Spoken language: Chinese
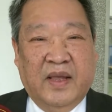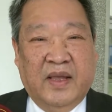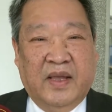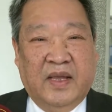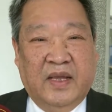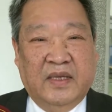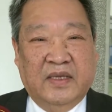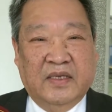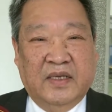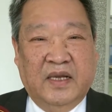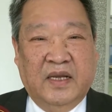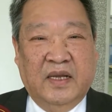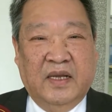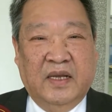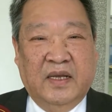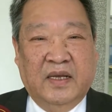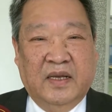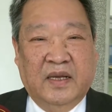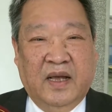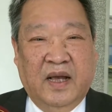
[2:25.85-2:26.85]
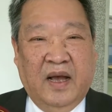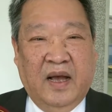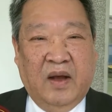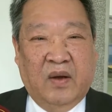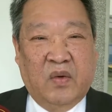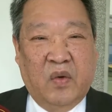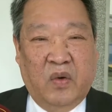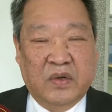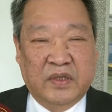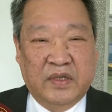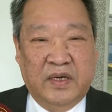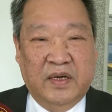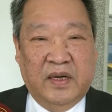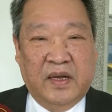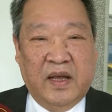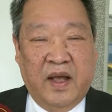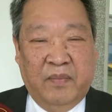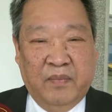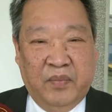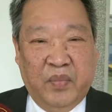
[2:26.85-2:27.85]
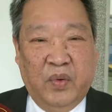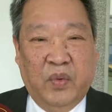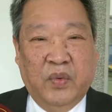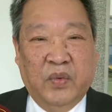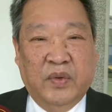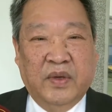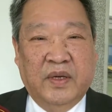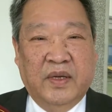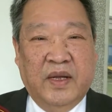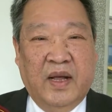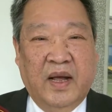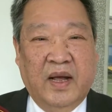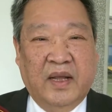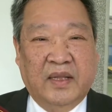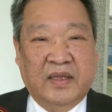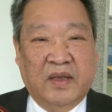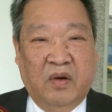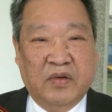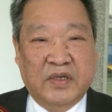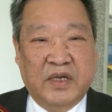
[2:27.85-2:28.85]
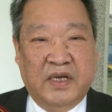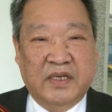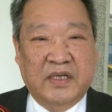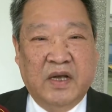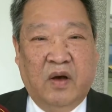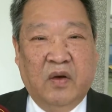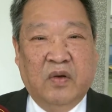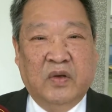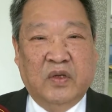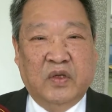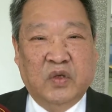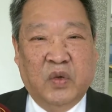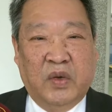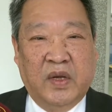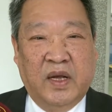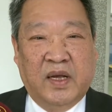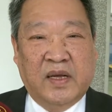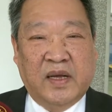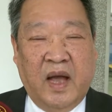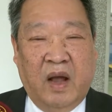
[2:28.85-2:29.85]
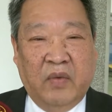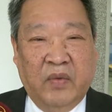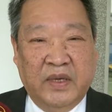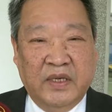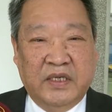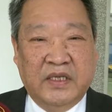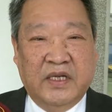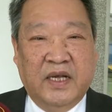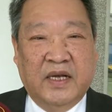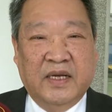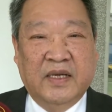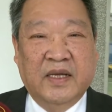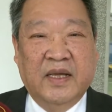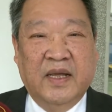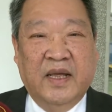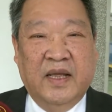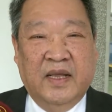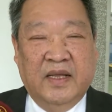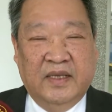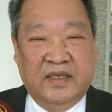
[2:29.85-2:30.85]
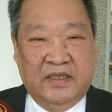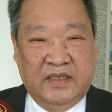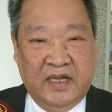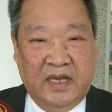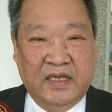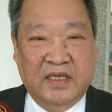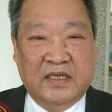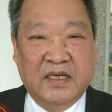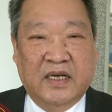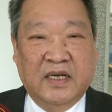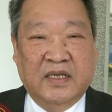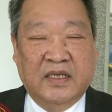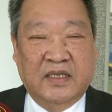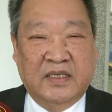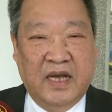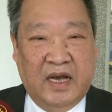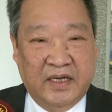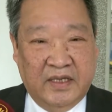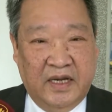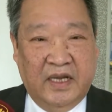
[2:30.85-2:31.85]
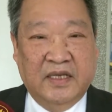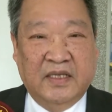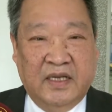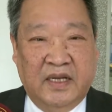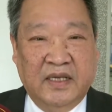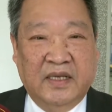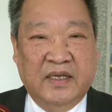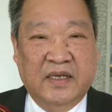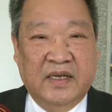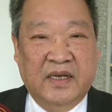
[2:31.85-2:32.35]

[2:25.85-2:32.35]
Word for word: 以及啊公司的干部啊，到学校做一个感恩行，捐赠奖学金。